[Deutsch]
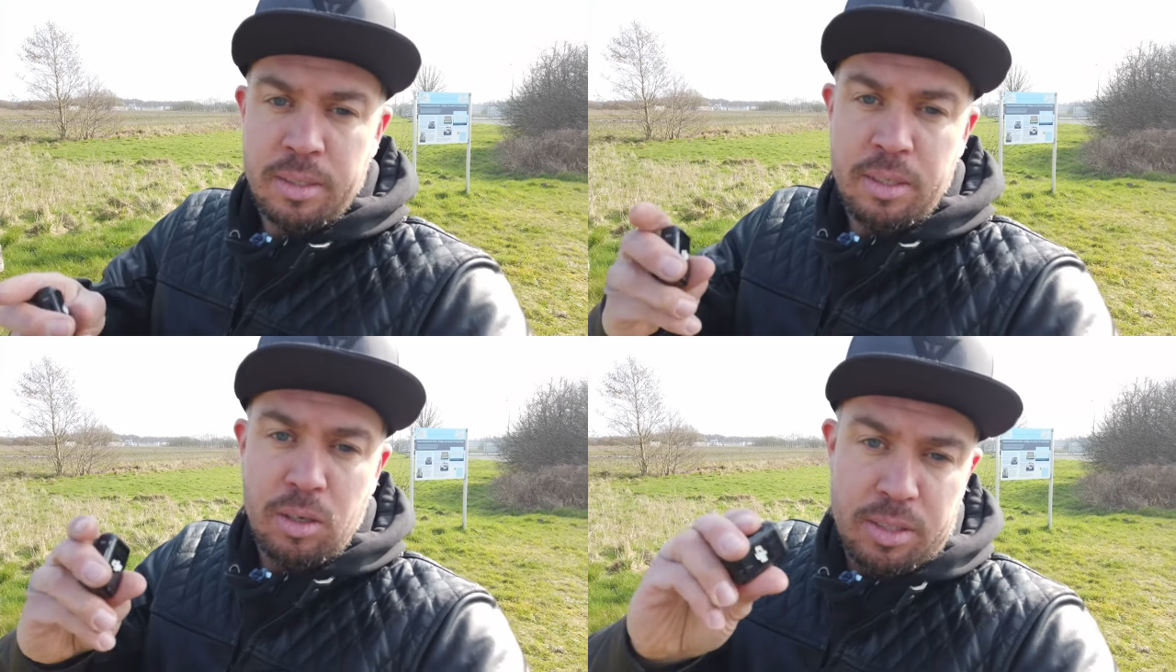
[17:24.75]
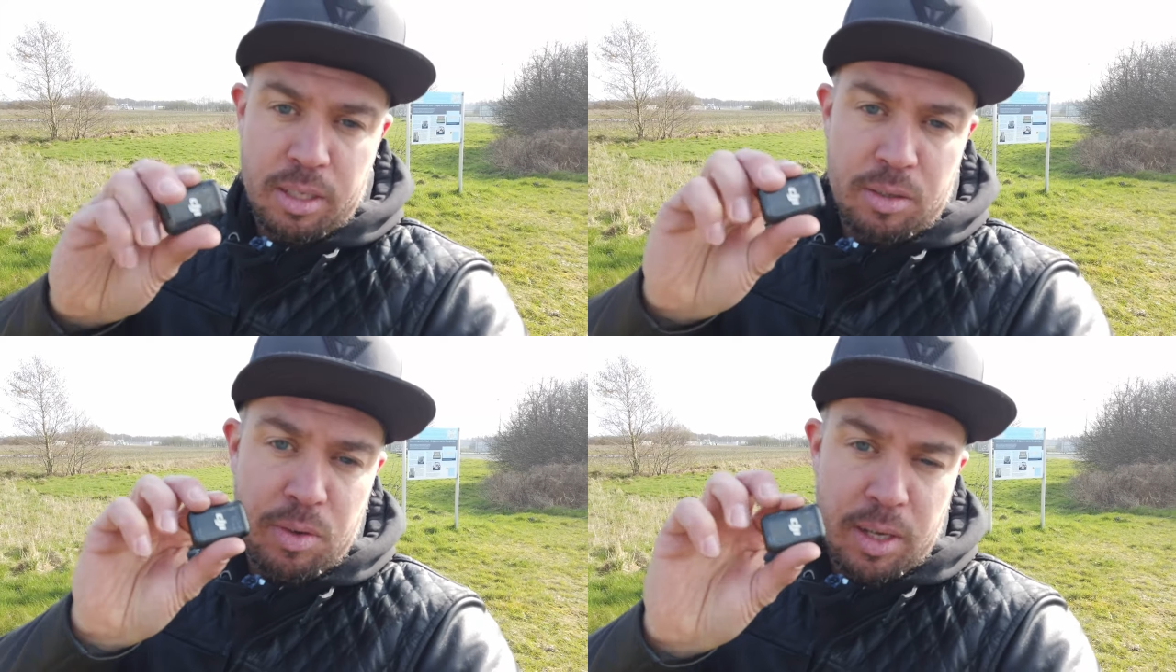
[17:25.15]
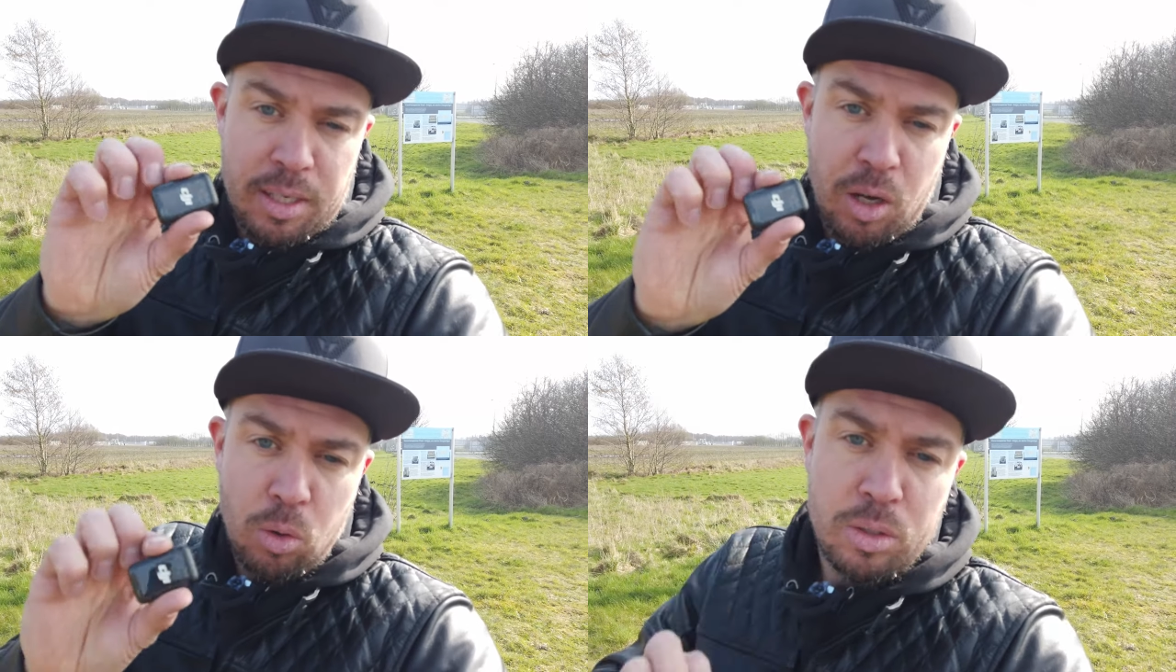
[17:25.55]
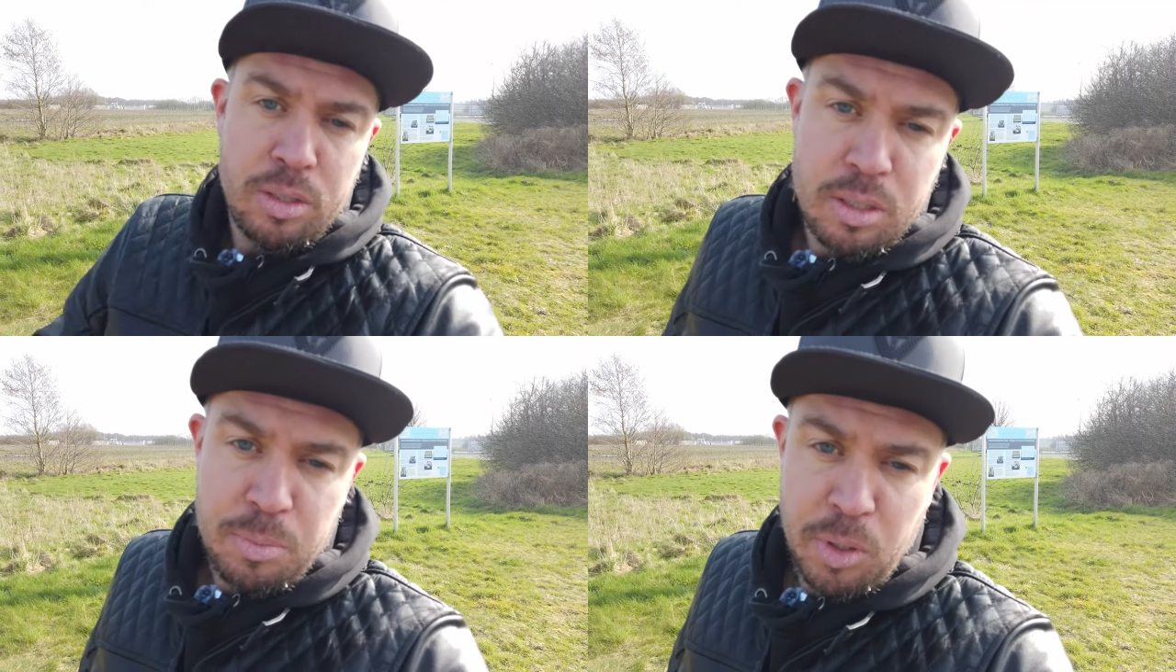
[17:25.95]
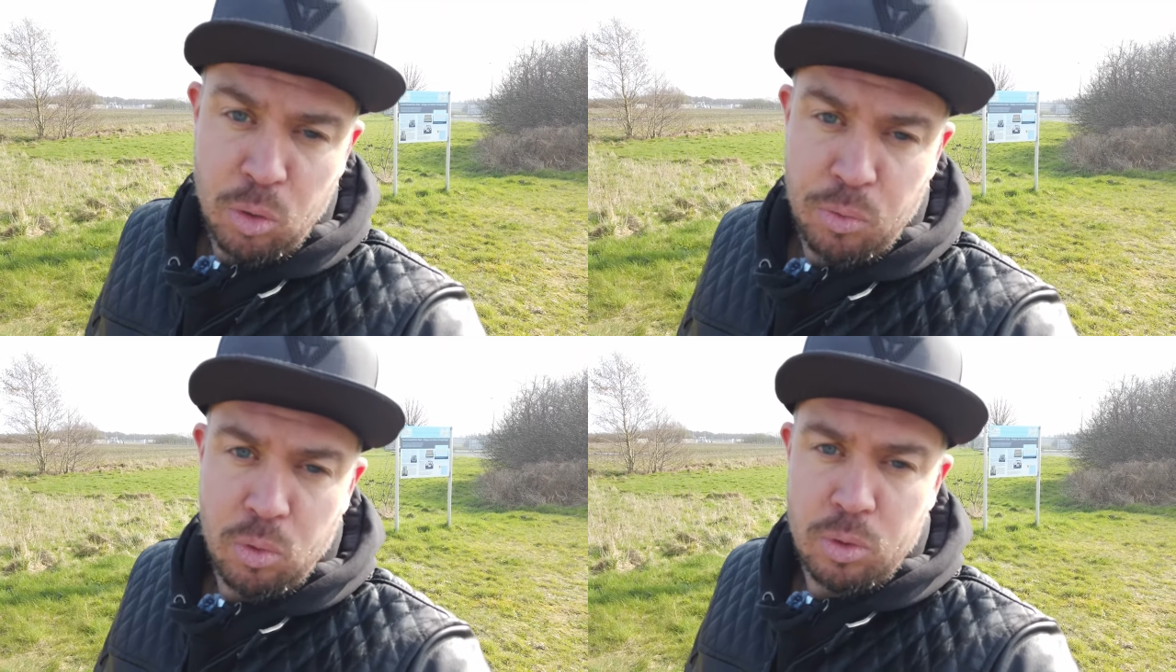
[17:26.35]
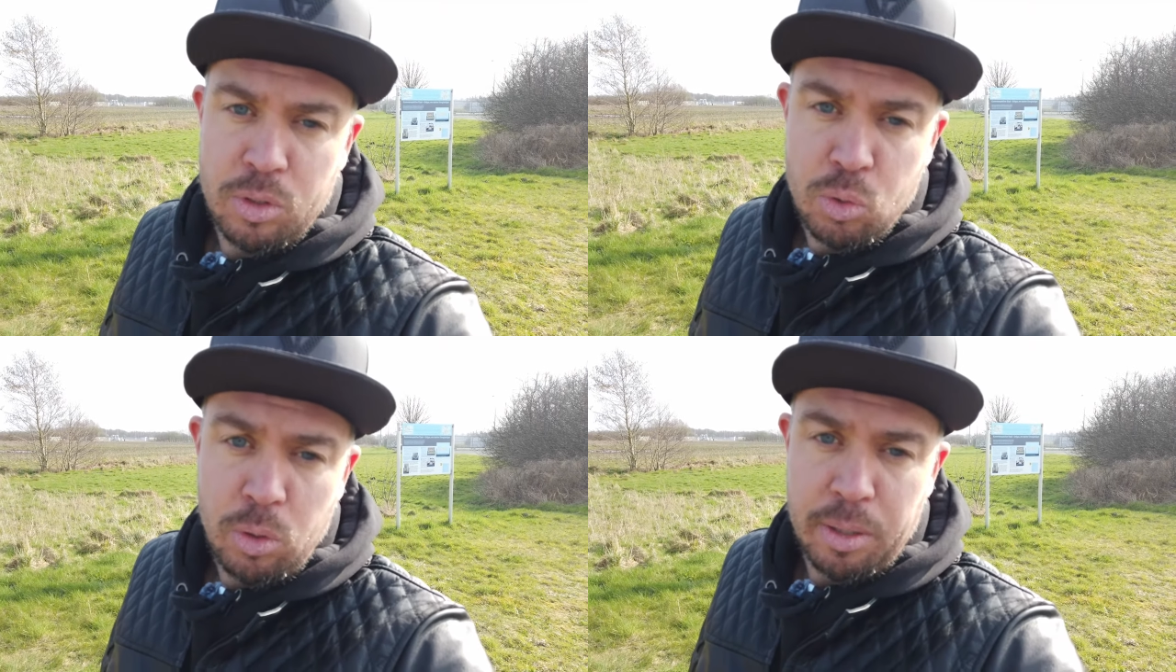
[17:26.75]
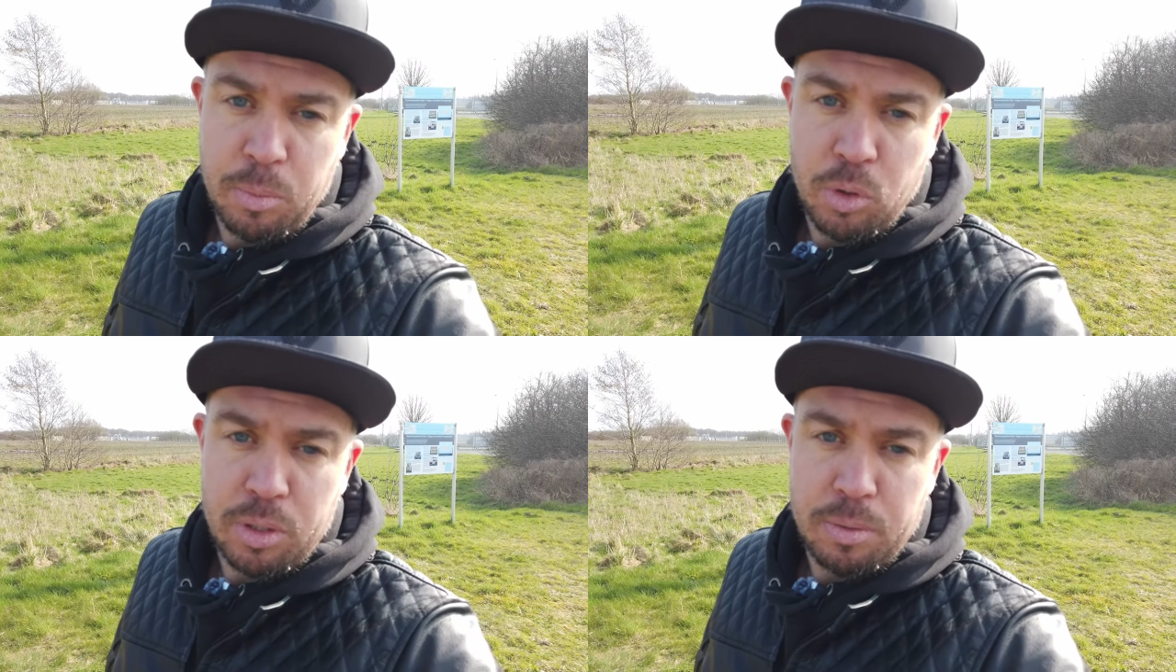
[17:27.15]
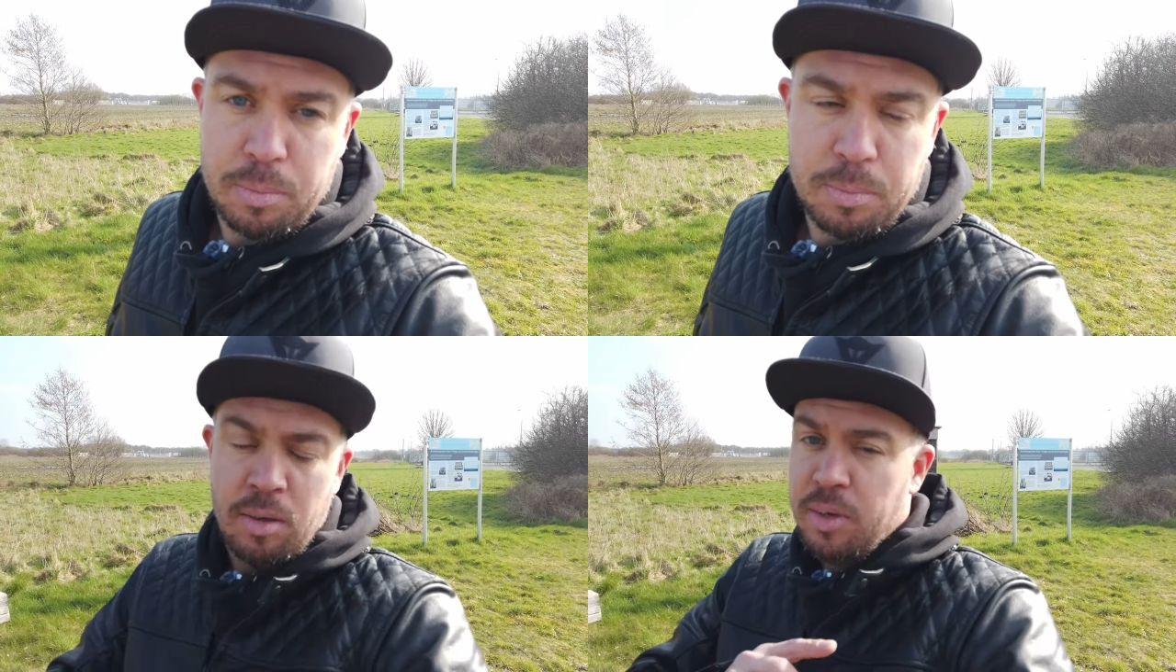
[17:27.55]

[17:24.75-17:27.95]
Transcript: die sich vielleicht auch dieses Mikrofon zulegen möchten.